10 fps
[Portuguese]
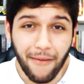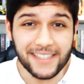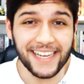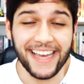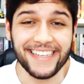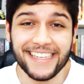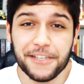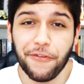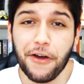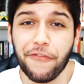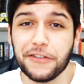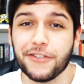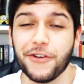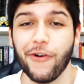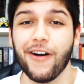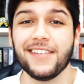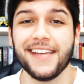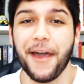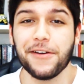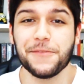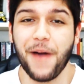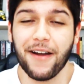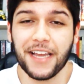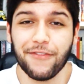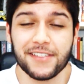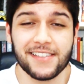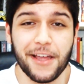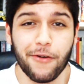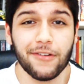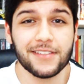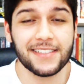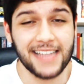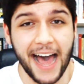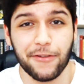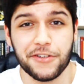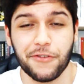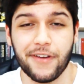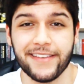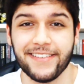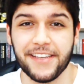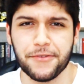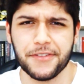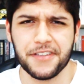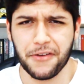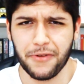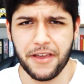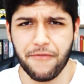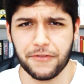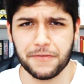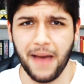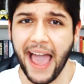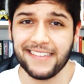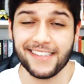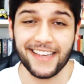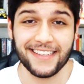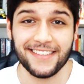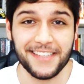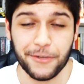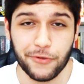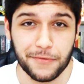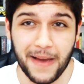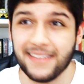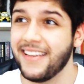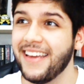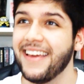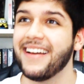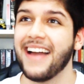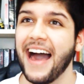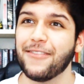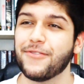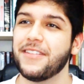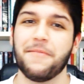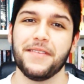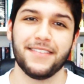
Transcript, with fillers: Bom, gente, esse foi o vídeo de hoje. Eu espero que vocês tenham gostado de conhecer os 5 livros mais esquecidos, mais renegados da minha